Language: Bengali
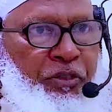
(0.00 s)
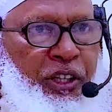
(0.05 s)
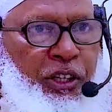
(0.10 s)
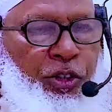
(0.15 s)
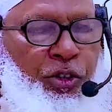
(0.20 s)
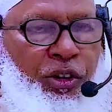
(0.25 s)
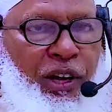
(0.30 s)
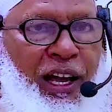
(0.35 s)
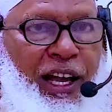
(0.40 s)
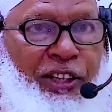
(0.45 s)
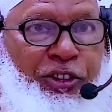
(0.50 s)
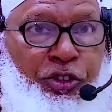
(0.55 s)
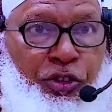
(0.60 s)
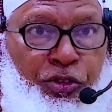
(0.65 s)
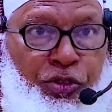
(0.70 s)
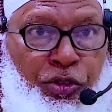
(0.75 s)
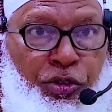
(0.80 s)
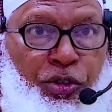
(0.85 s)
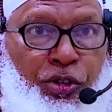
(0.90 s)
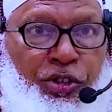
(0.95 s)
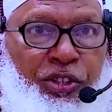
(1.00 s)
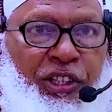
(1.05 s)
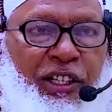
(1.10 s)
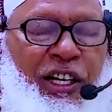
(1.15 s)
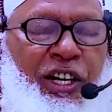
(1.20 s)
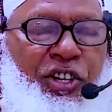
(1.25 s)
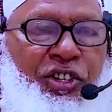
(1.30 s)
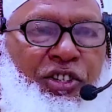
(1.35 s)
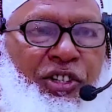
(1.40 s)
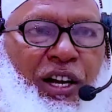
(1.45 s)
কিন্তু এতটুকু
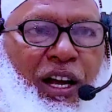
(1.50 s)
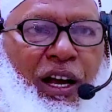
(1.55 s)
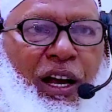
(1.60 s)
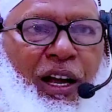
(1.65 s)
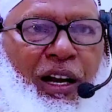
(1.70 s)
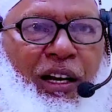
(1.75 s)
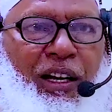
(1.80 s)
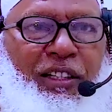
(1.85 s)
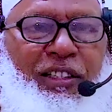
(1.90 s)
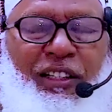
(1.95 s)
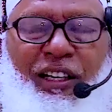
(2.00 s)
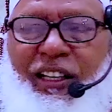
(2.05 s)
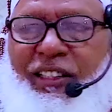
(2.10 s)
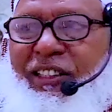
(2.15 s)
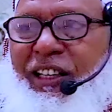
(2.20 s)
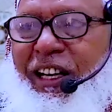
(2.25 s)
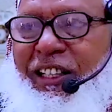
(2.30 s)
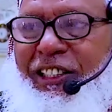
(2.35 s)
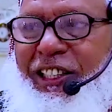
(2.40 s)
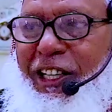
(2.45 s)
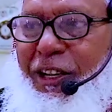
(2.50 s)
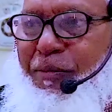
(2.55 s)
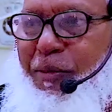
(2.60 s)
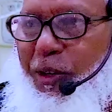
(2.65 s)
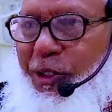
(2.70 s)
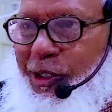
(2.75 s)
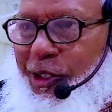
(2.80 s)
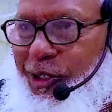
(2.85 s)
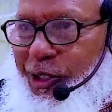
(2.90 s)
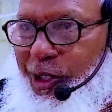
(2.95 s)
জিনিস আল্লাহ তালা তার থেকে
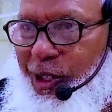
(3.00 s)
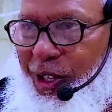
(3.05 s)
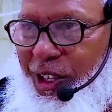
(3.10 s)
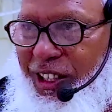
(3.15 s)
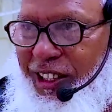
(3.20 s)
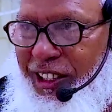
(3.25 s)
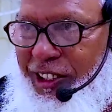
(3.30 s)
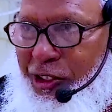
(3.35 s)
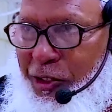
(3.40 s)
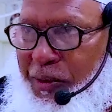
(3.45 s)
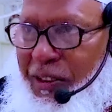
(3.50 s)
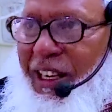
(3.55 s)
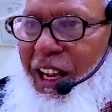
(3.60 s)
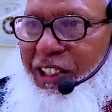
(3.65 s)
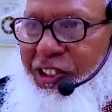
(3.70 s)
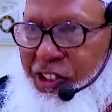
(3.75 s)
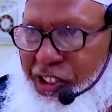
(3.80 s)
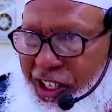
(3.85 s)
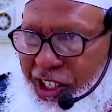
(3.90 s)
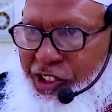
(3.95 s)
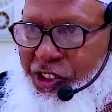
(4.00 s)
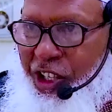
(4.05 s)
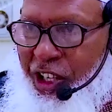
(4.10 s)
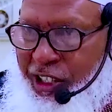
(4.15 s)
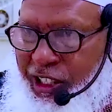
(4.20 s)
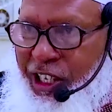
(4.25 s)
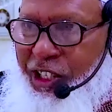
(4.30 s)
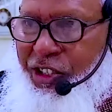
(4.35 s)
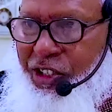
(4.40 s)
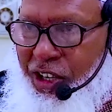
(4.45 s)
পছন্দ করেন তুমি গাছের
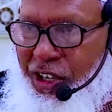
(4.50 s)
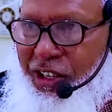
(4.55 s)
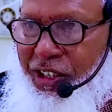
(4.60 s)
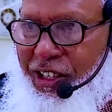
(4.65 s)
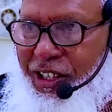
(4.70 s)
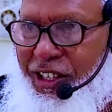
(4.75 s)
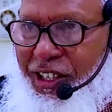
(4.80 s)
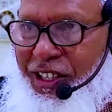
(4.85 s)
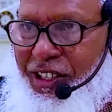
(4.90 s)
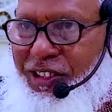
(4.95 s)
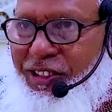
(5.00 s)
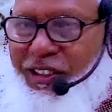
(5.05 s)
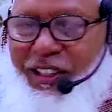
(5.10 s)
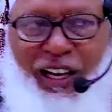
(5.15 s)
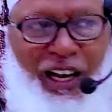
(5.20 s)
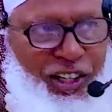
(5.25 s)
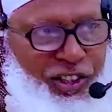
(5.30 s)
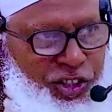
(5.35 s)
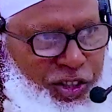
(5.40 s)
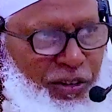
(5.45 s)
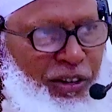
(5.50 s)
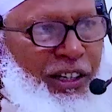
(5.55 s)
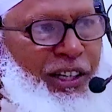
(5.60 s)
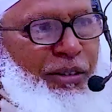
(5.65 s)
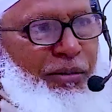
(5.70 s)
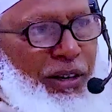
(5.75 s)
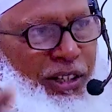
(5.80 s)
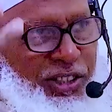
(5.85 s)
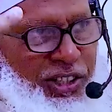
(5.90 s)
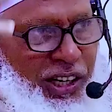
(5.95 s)
আশ্রয় নিয়েছো তো গাছ তোমাকে
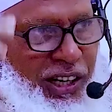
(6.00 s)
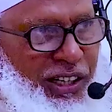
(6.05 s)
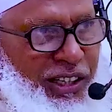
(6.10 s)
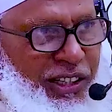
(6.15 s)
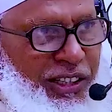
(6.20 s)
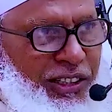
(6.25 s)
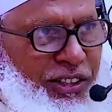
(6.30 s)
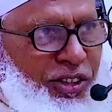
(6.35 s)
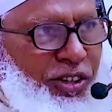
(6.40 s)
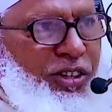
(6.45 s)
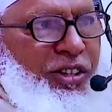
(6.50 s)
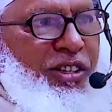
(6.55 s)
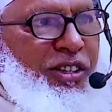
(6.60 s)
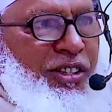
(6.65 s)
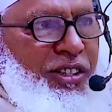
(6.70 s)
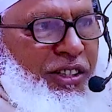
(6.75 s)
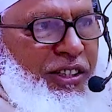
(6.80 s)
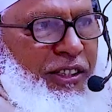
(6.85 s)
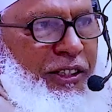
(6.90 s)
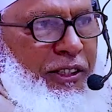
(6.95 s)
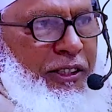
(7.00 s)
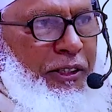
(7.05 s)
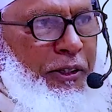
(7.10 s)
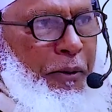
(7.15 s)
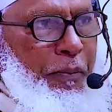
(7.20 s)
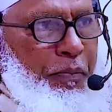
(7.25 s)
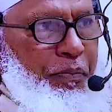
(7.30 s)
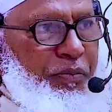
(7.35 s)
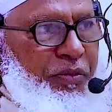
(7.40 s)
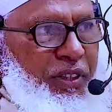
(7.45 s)
বাঁচাক কই
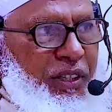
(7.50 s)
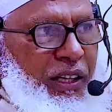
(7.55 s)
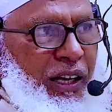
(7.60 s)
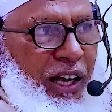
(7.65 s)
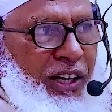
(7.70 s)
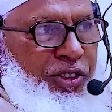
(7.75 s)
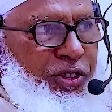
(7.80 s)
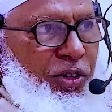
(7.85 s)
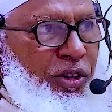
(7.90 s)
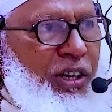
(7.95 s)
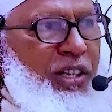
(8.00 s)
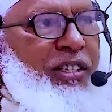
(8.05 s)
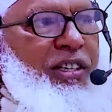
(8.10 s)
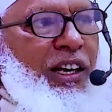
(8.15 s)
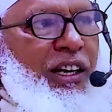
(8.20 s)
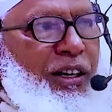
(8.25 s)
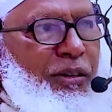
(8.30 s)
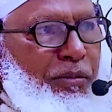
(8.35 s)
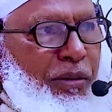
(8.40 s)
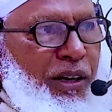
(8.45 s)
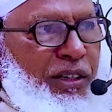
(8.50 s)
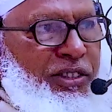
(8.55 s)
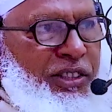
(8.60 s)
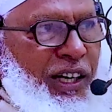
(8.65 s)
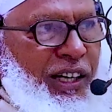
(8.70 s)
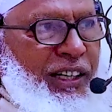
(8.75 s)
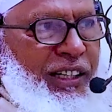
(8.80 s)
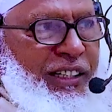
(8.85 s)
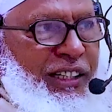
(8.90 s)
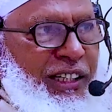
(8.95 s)
গাছ কই তাকে
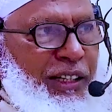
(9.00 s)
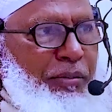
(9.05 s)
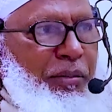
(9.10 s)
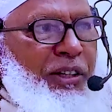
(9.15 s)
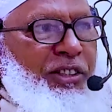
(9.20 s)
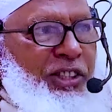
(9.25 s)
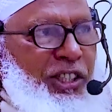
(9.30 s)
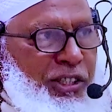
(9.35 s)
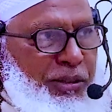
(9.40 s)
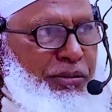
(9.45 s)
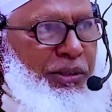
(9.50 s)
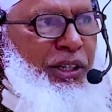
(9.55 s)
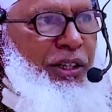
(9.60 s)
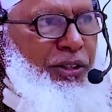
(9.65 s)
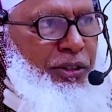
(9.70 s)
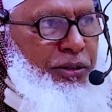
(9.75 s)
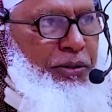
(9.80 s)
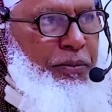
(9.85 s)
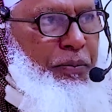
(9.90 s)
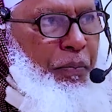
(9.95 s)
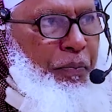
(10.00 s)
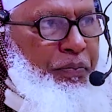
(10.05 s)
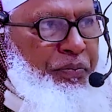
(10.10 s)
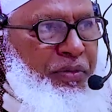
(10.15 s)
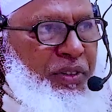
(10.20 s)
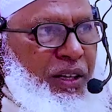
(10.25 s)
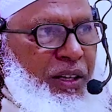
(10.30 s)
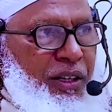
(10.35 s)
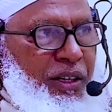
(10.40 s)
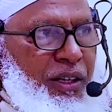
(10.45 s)
জাকারিকে বাঁচাতে পারলো
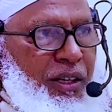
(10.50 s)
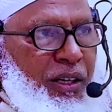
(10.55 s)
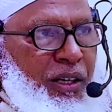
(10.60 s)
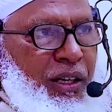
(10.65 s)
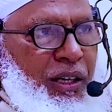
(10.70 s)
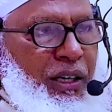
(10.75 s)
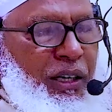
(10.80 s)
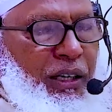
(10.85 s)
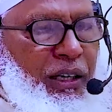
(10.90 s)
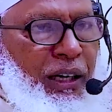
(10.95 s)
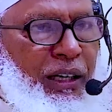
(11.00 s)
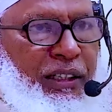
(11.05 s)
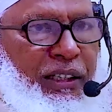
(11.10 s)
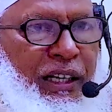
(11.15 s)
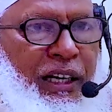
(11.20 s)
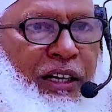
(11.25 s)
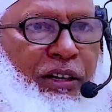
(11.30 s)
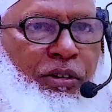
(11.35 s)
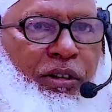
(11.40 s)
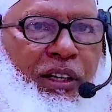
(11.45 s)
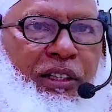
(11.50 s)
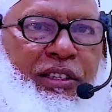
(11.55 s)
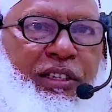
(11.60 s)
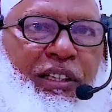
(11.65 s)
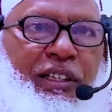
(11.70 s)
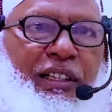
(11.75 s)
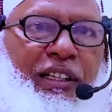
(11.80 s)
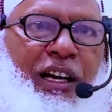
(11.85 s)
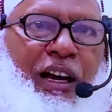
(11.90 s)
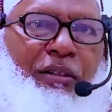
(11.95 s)
কারণ এগুলোর থেকে